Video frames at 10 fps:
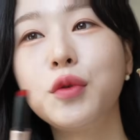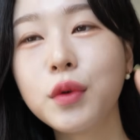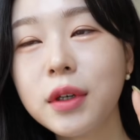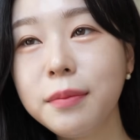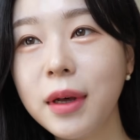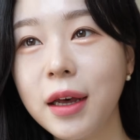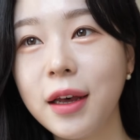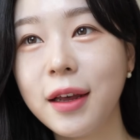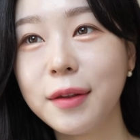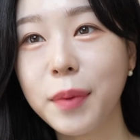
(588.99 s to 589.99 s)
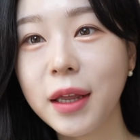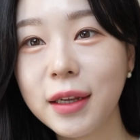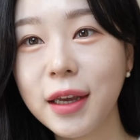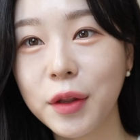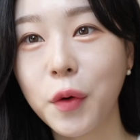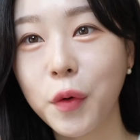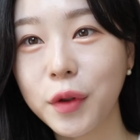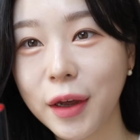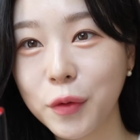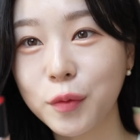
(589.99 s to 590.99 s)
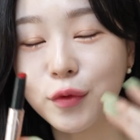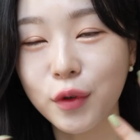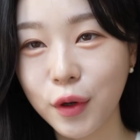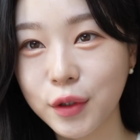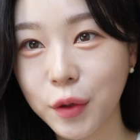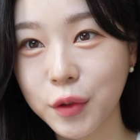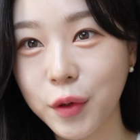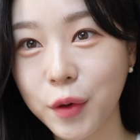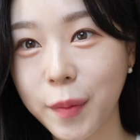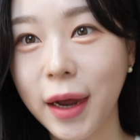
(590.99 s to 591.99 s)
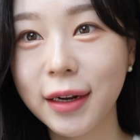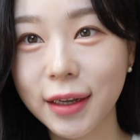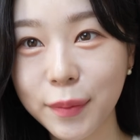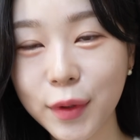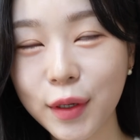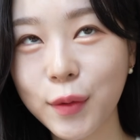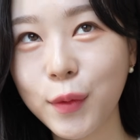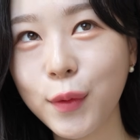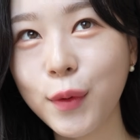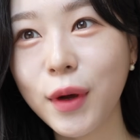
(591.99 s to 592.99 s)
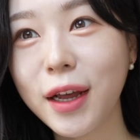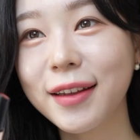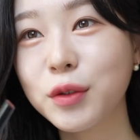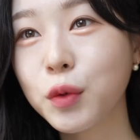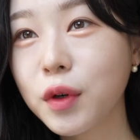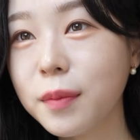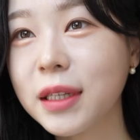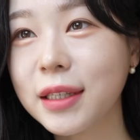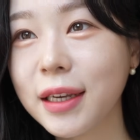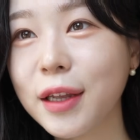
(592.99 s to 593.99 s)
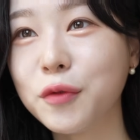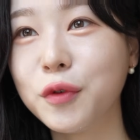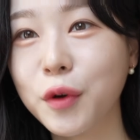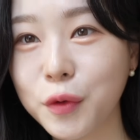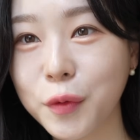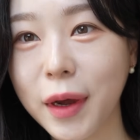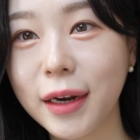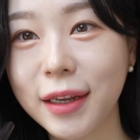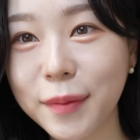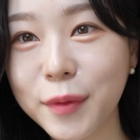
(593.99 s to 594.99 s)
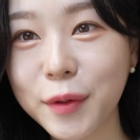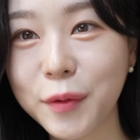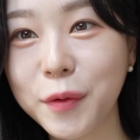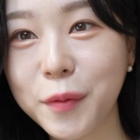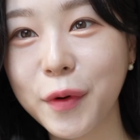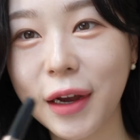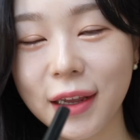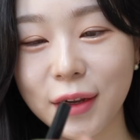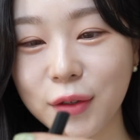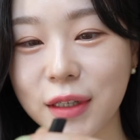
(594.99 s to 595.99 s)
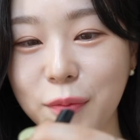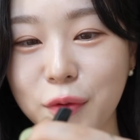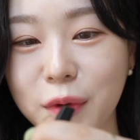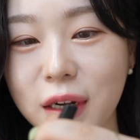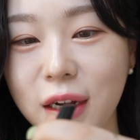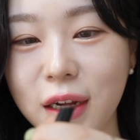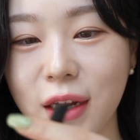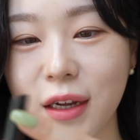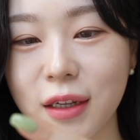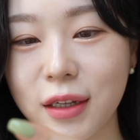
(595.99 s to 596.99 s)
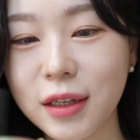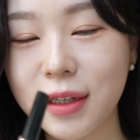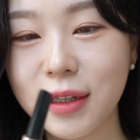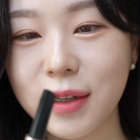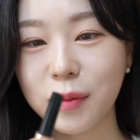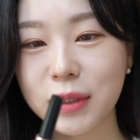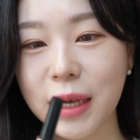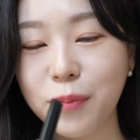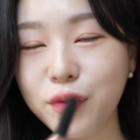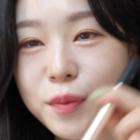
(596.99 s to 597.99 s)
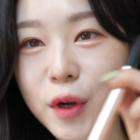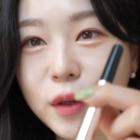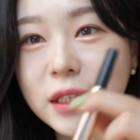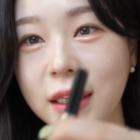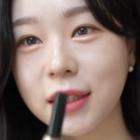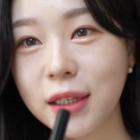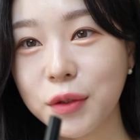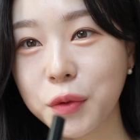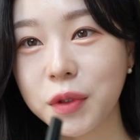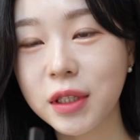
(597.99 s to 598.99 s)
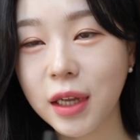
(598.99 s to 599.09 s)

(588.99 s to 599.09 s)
조금만 패딩에 넣어놔도 물러져서 바르기 힘들고 조금만 세게 눌러도 바르기 힘들고 뭐 약간 이런 제품이라 제품력 자체는 좋진